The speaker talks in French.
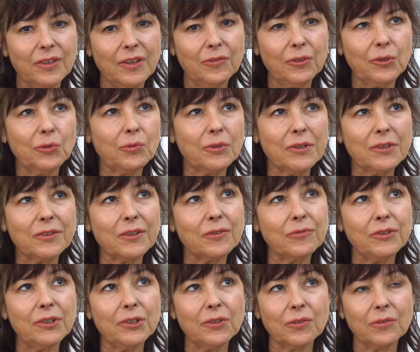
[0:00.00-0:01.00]
il y avait toutes les
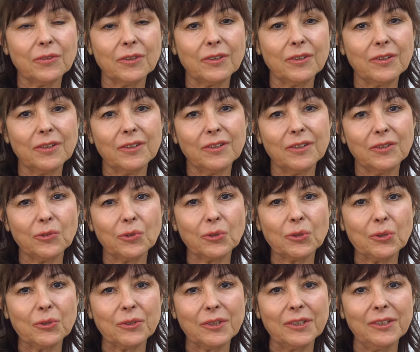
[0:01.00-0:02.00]
affiches des,
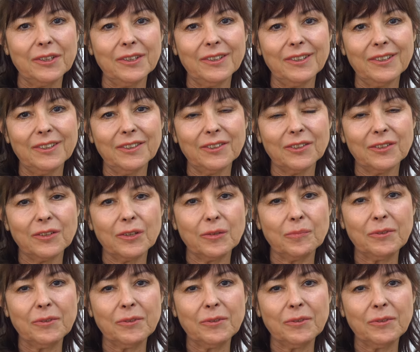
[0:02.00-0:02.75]
autres années, les